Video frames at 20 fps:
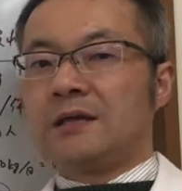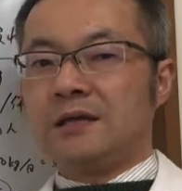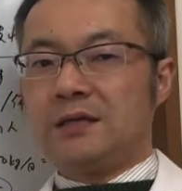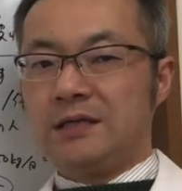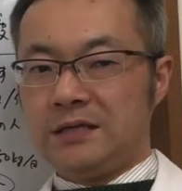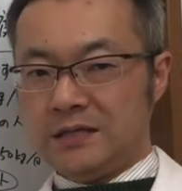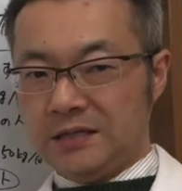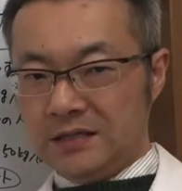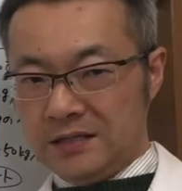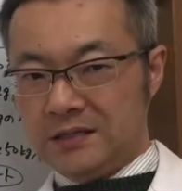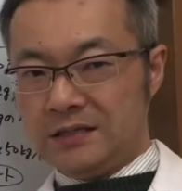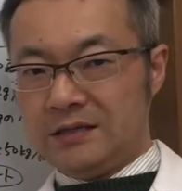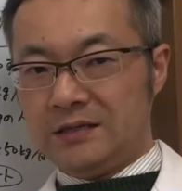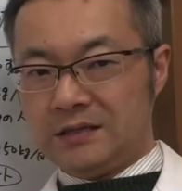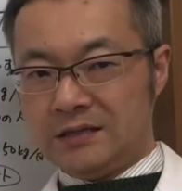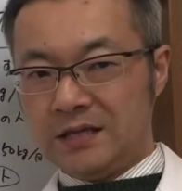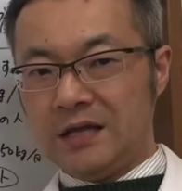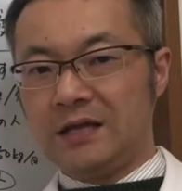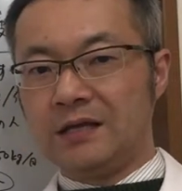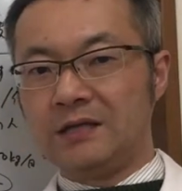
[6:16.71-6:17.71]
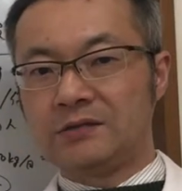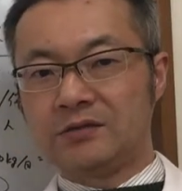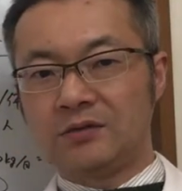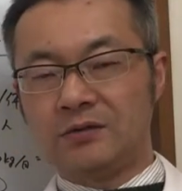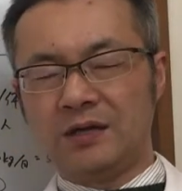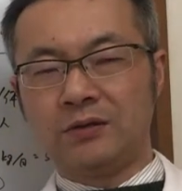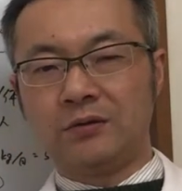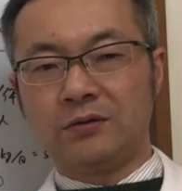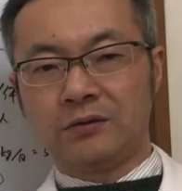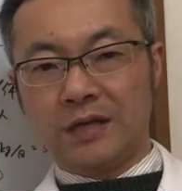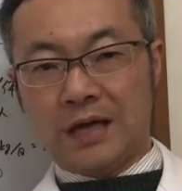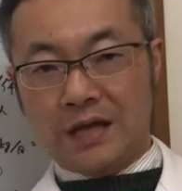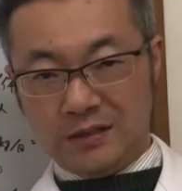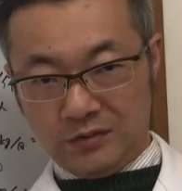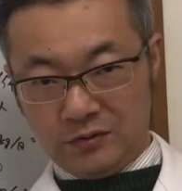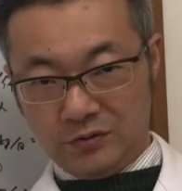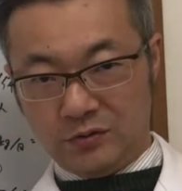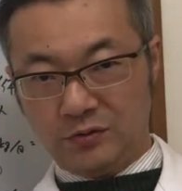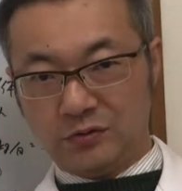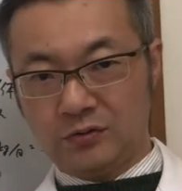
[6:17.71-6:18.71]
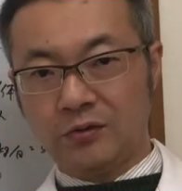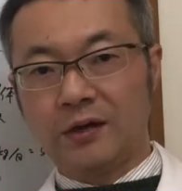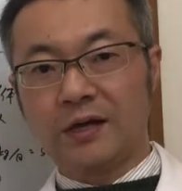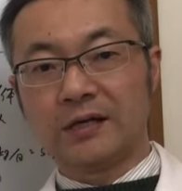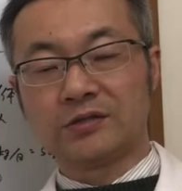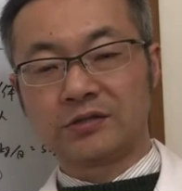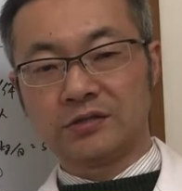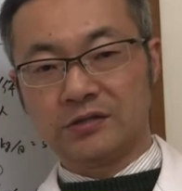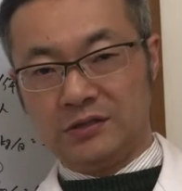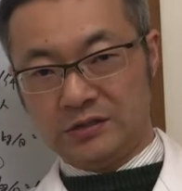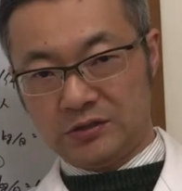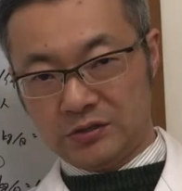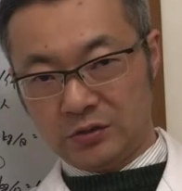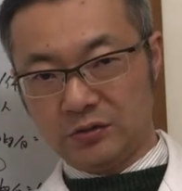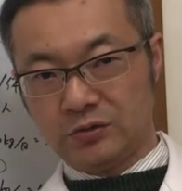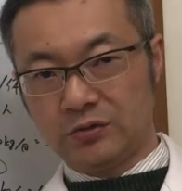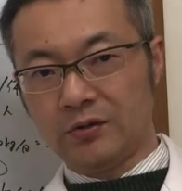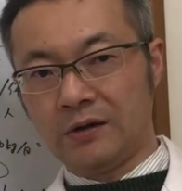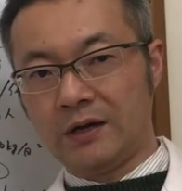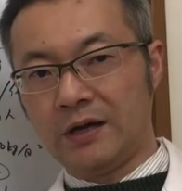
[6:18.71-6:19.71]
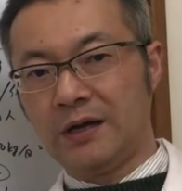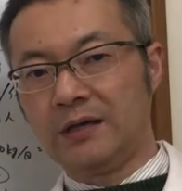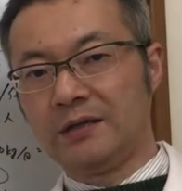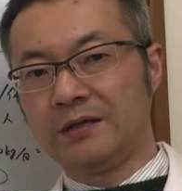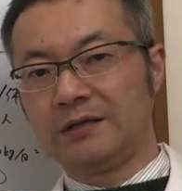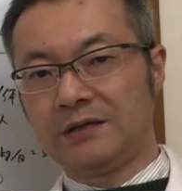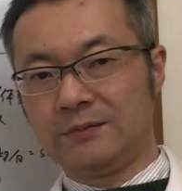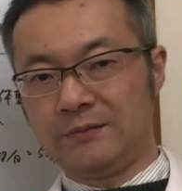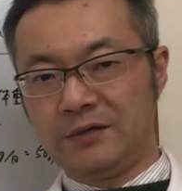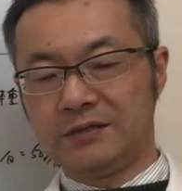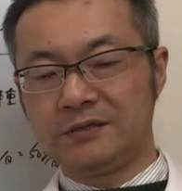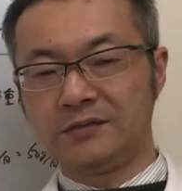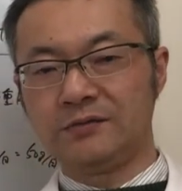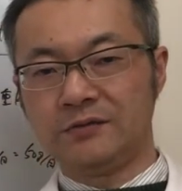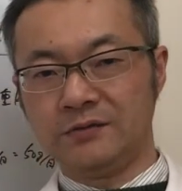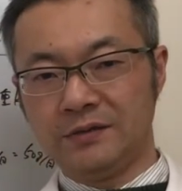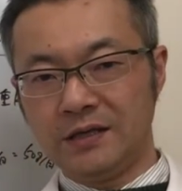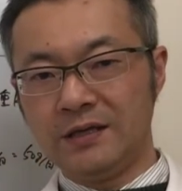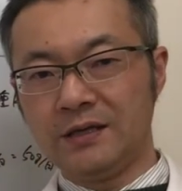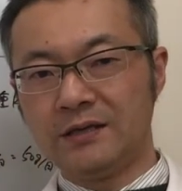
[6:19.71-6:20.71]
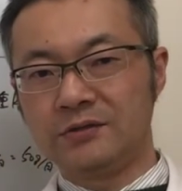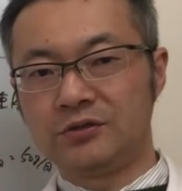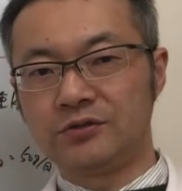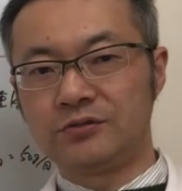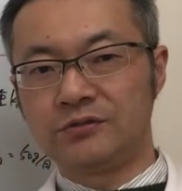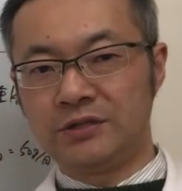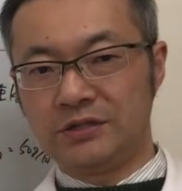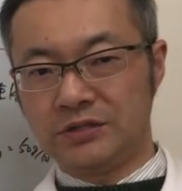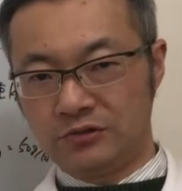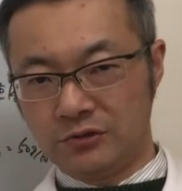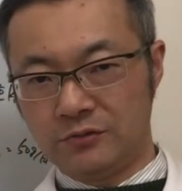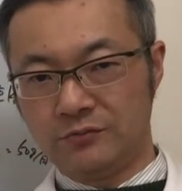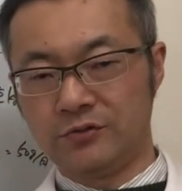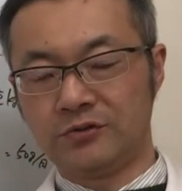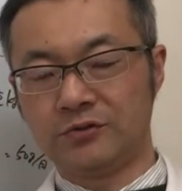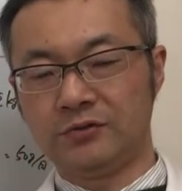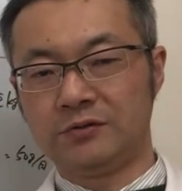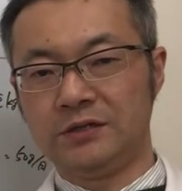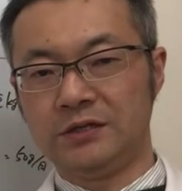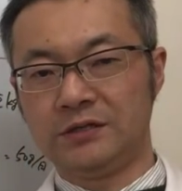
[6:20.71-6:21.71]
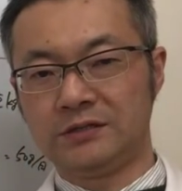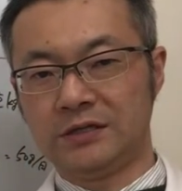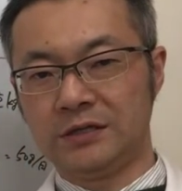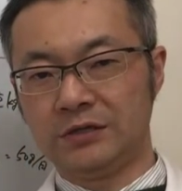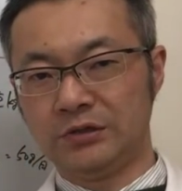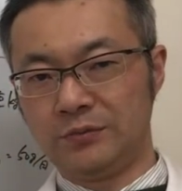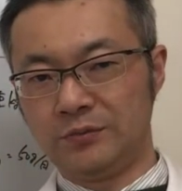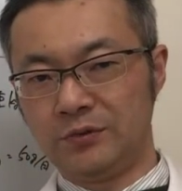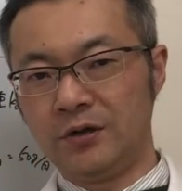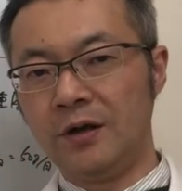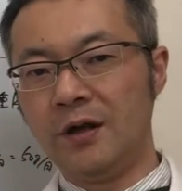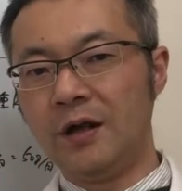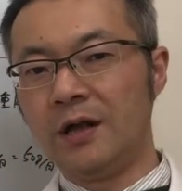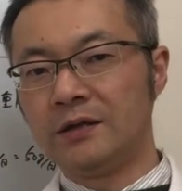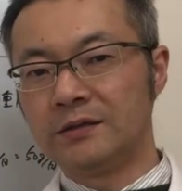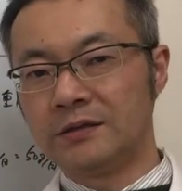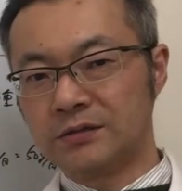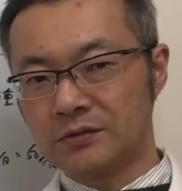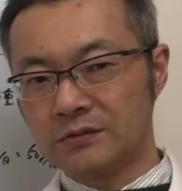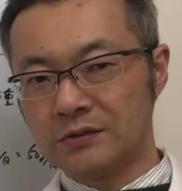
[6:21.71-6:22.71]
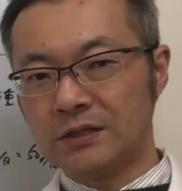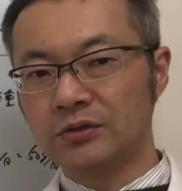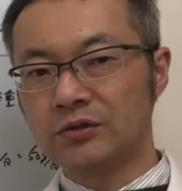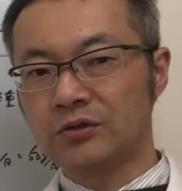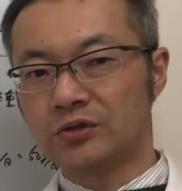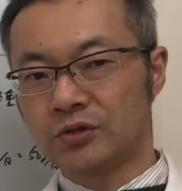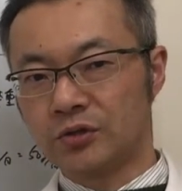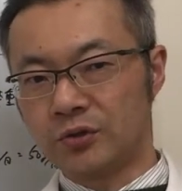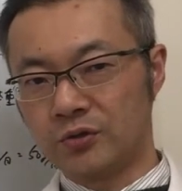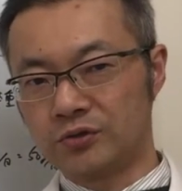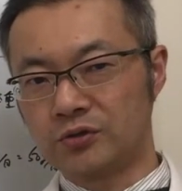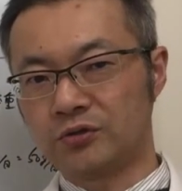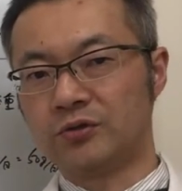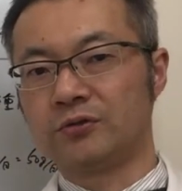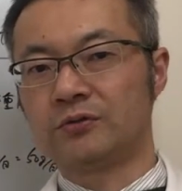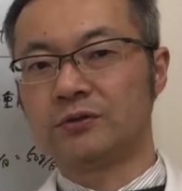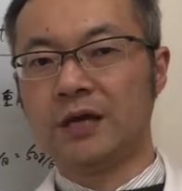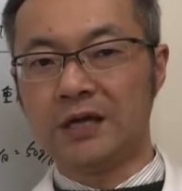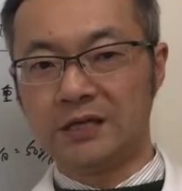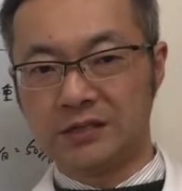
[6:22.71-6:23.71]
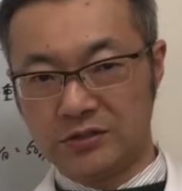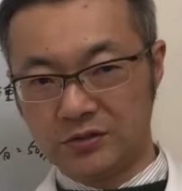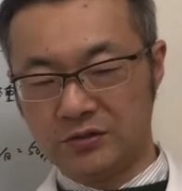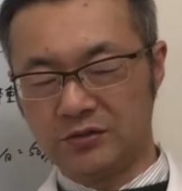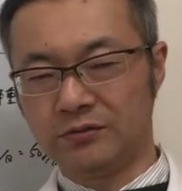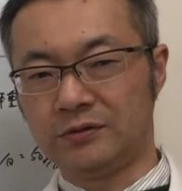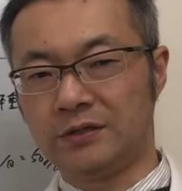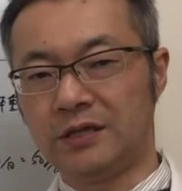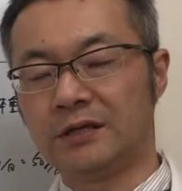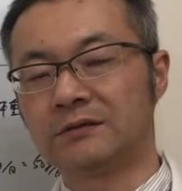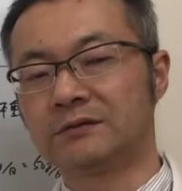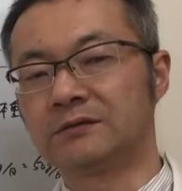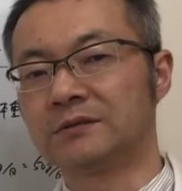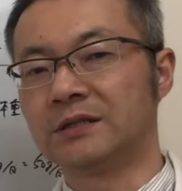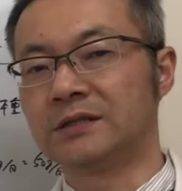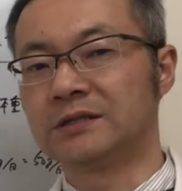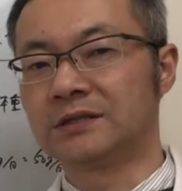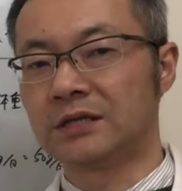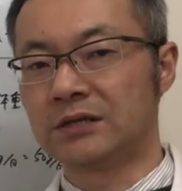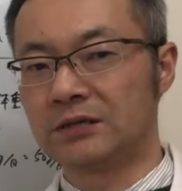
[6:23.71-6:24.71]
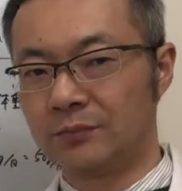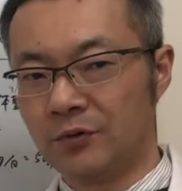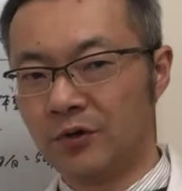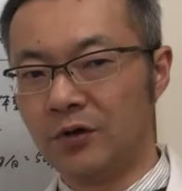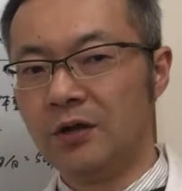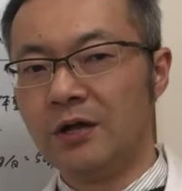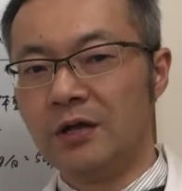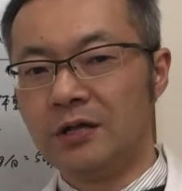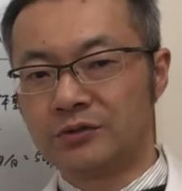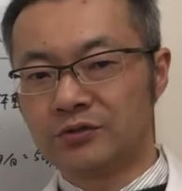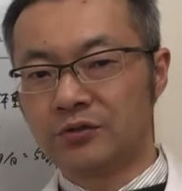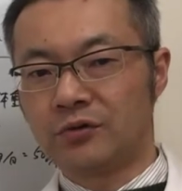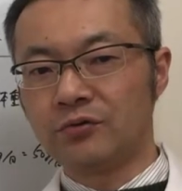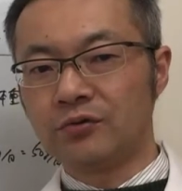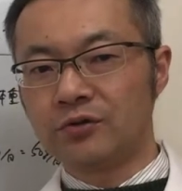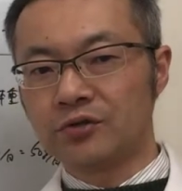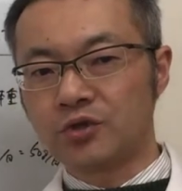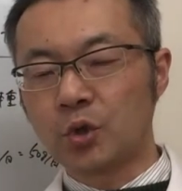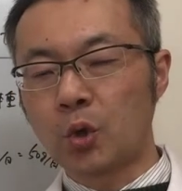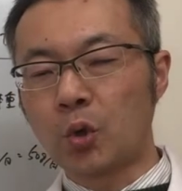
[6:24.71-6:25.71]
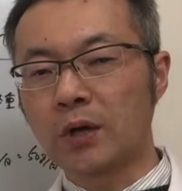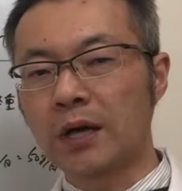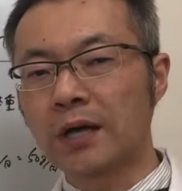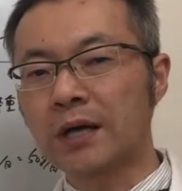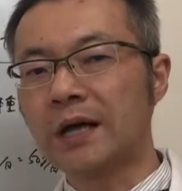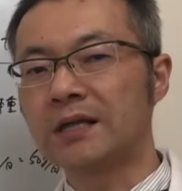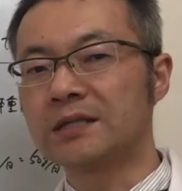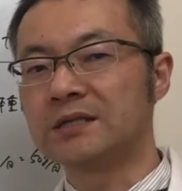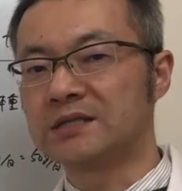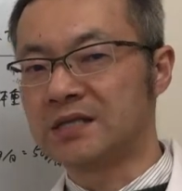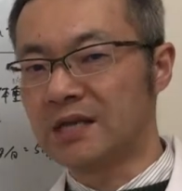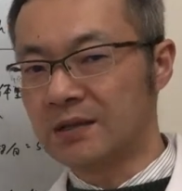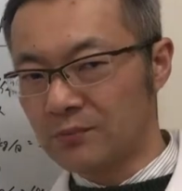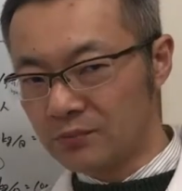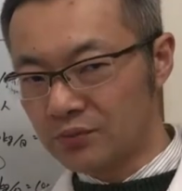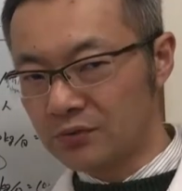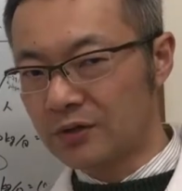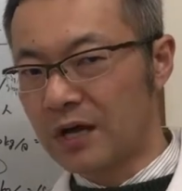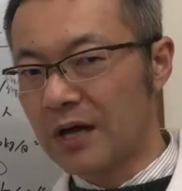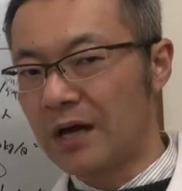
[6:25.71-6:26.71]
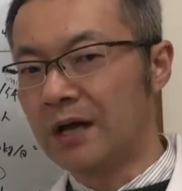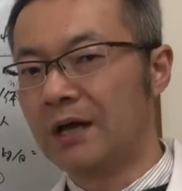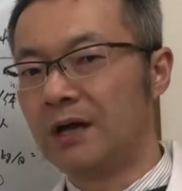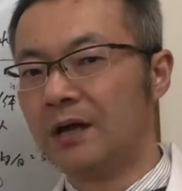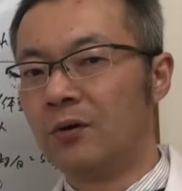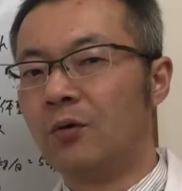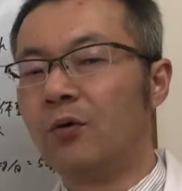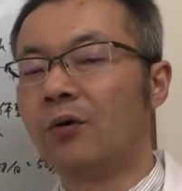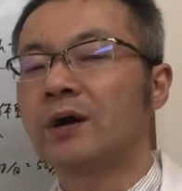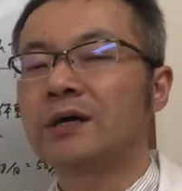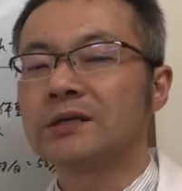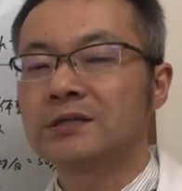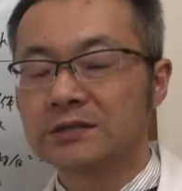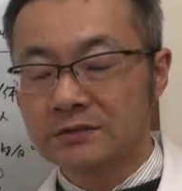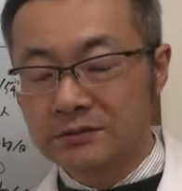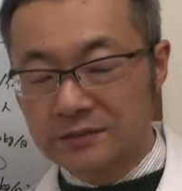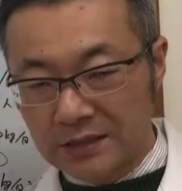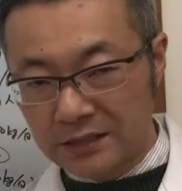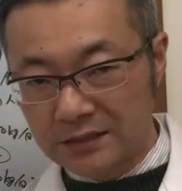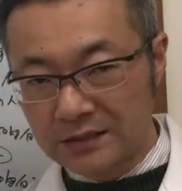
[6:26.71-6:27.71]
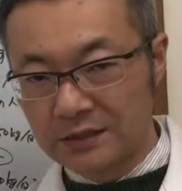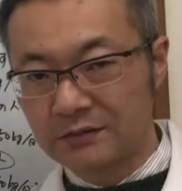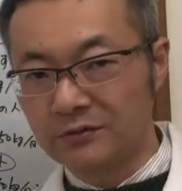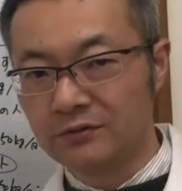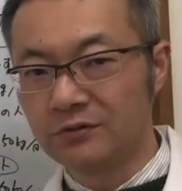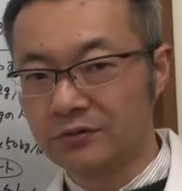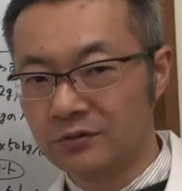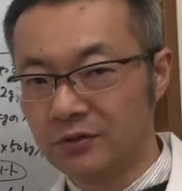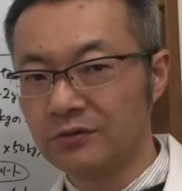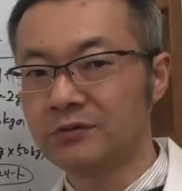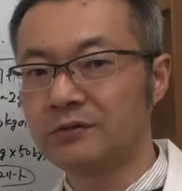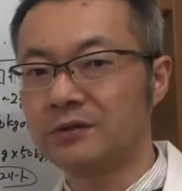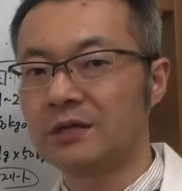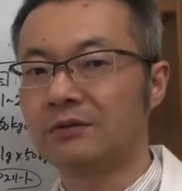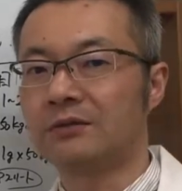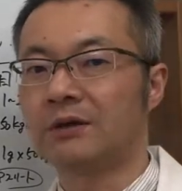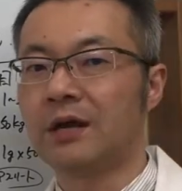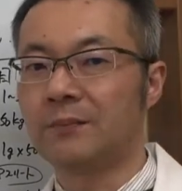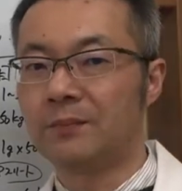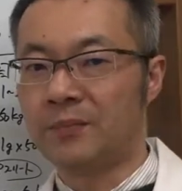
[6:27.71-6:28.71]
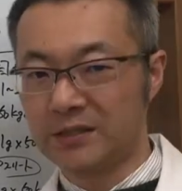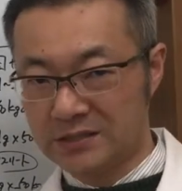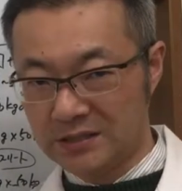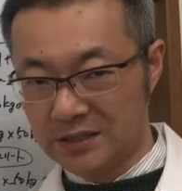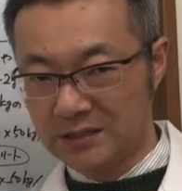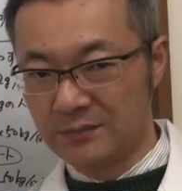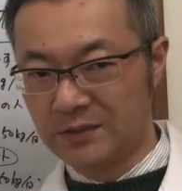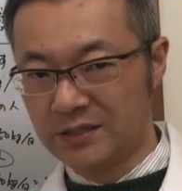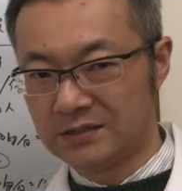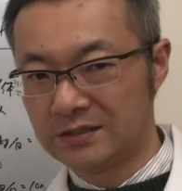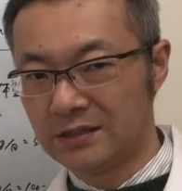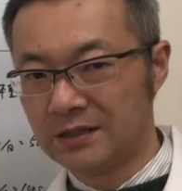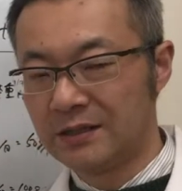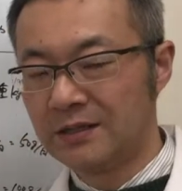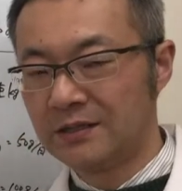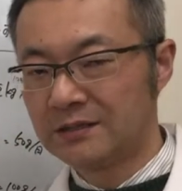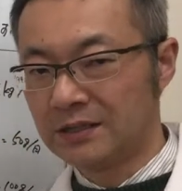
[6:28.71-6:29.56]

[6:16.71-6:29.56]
胃に行ってその後胆のとか膵臓とか行きますよね十二指腸もそうですけどもでその後小腸大腸って行くんですけどもそこの消化管全部がおかしくなってくるよっていうのがやっぱしあります